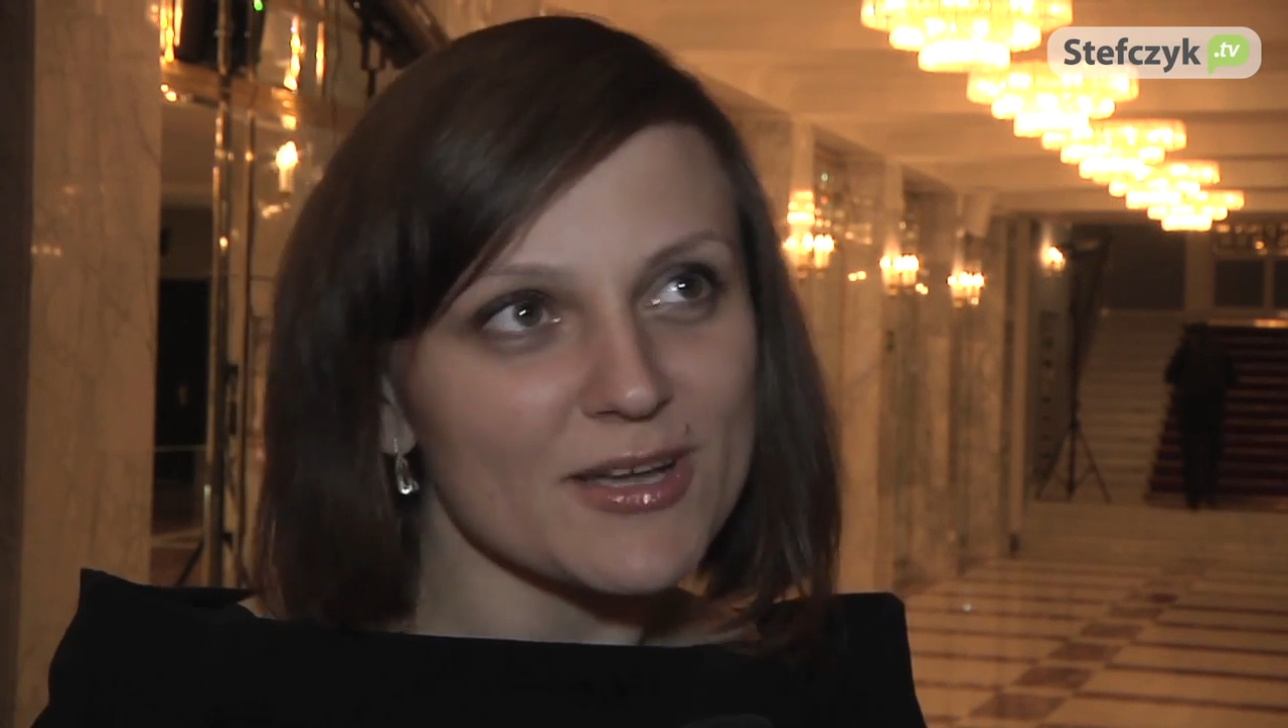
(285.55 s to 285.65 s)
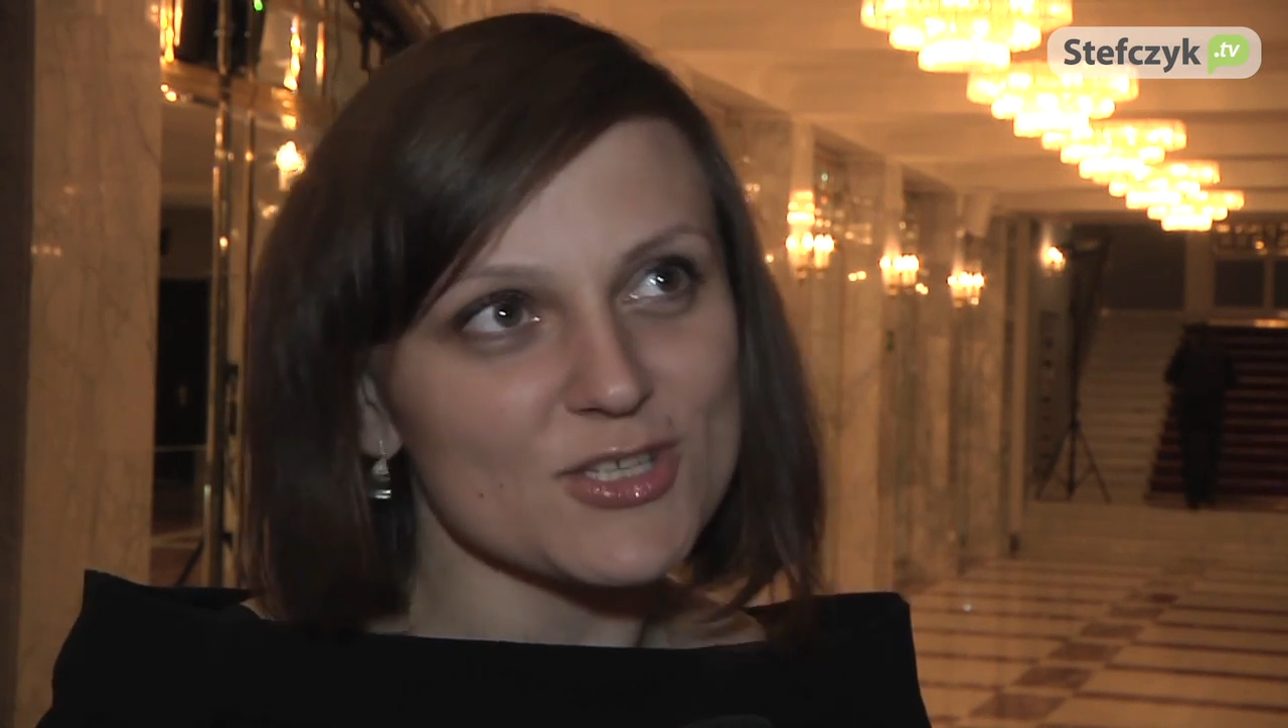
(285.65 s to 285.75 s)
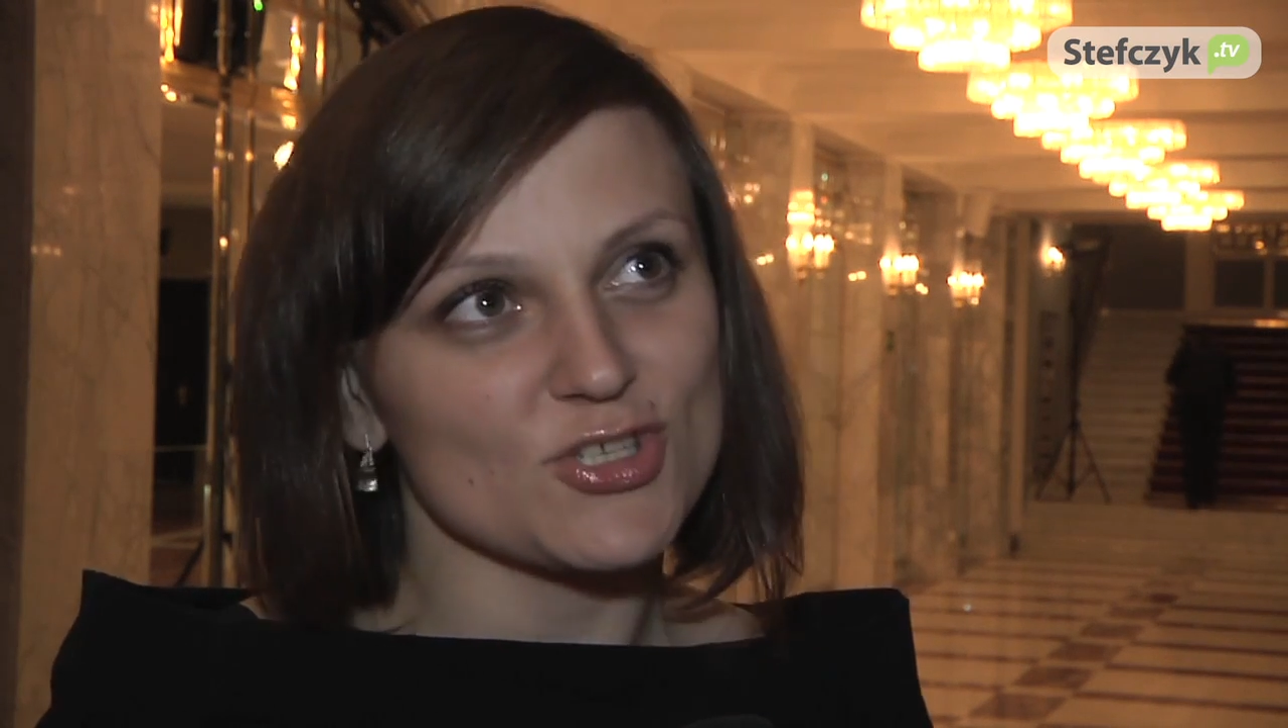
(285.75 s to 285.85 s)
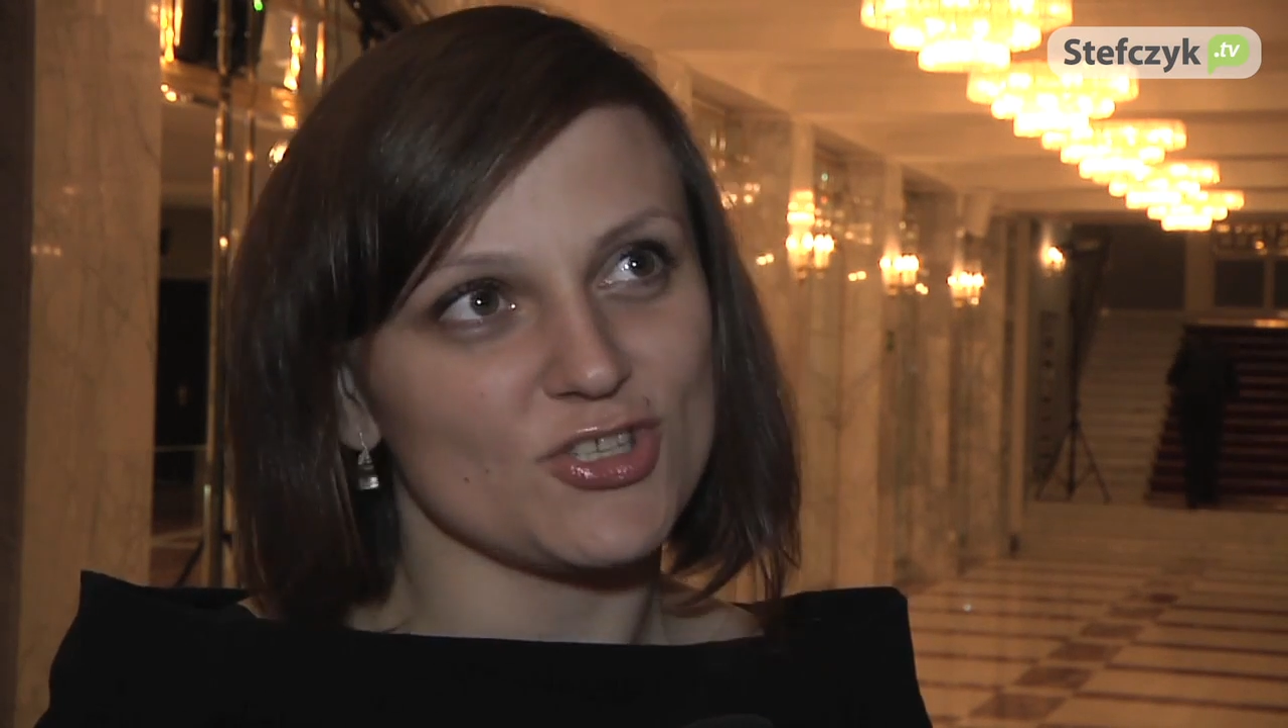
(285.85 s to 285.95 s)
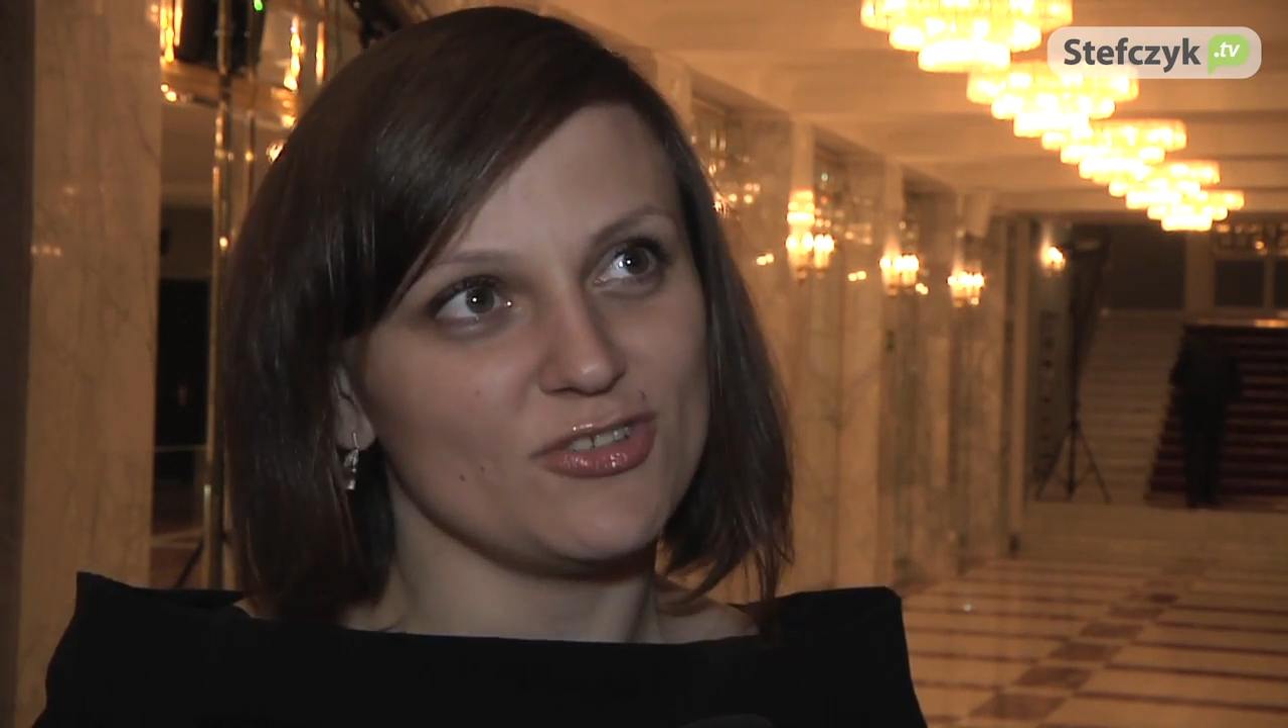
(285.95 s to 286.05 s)

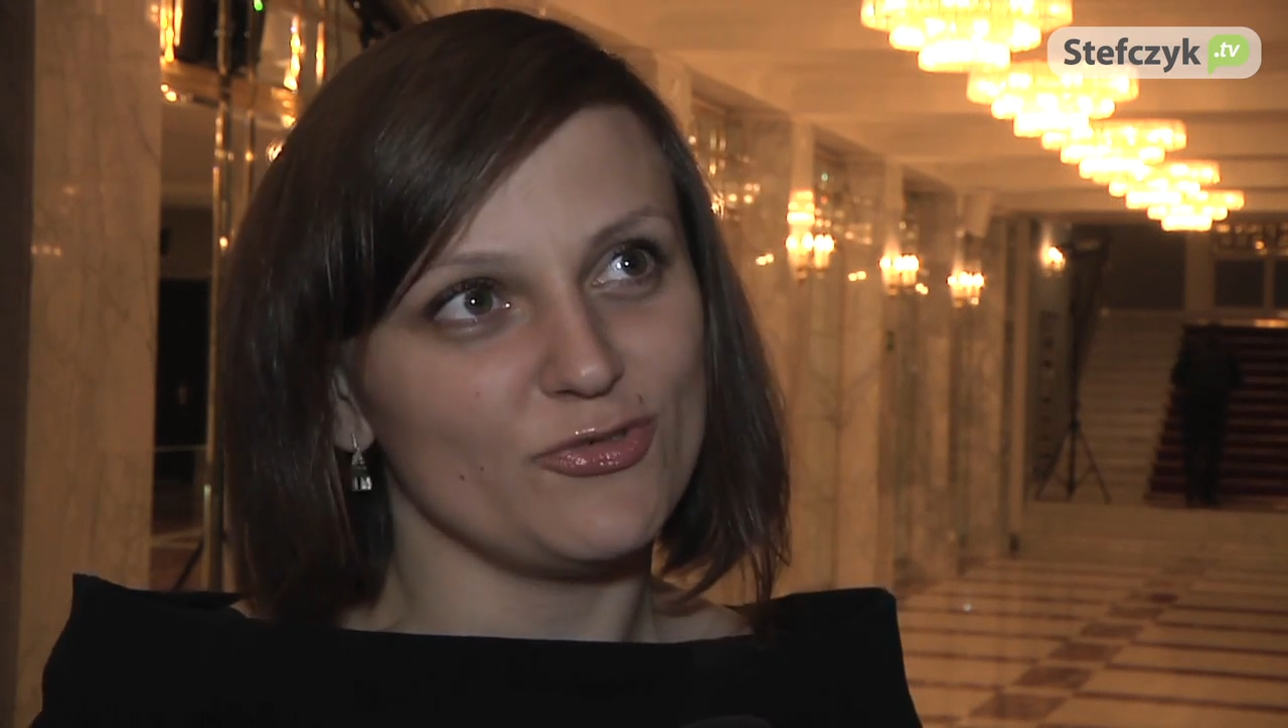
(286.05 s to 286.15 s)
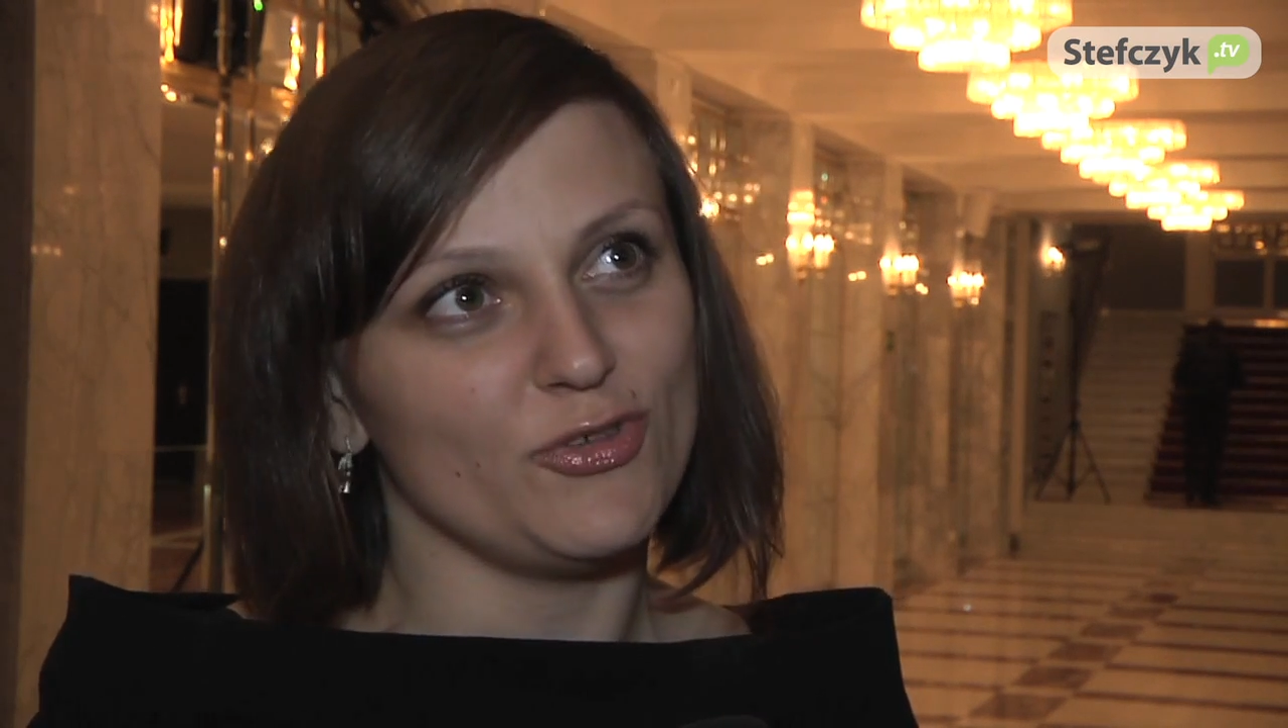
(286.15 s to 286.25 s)
bardziej ten